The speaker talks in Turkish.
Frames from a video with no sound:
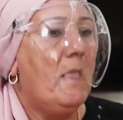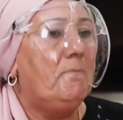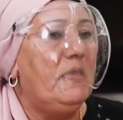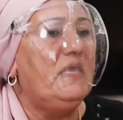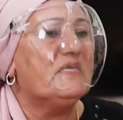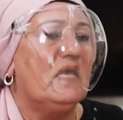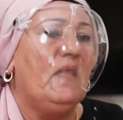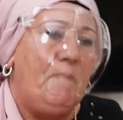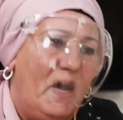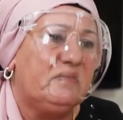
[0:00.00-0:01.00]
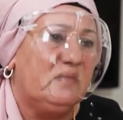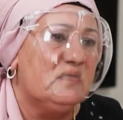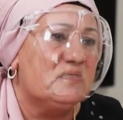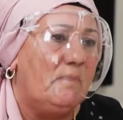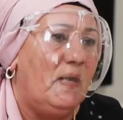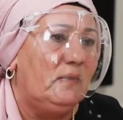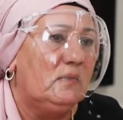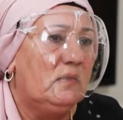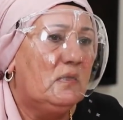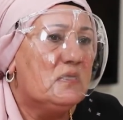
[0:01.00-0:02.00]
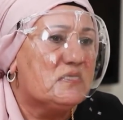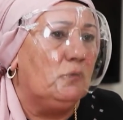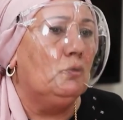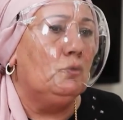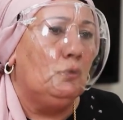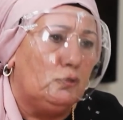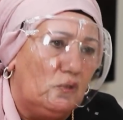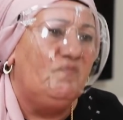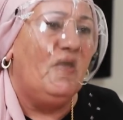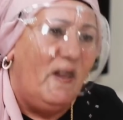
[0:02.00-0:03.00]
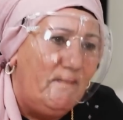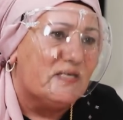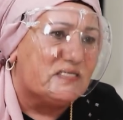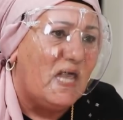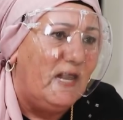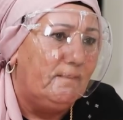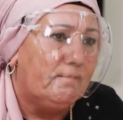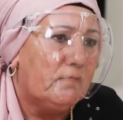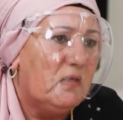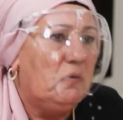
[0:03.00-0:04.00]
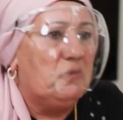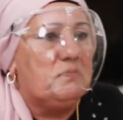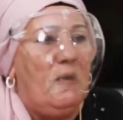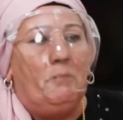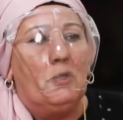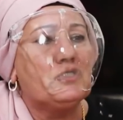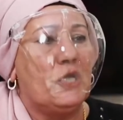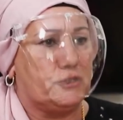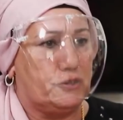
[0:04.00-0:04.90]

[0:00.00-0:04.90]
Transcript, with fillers: Evet. bir insana baktığın zaman sen onun notunu veremezsen o zaman boş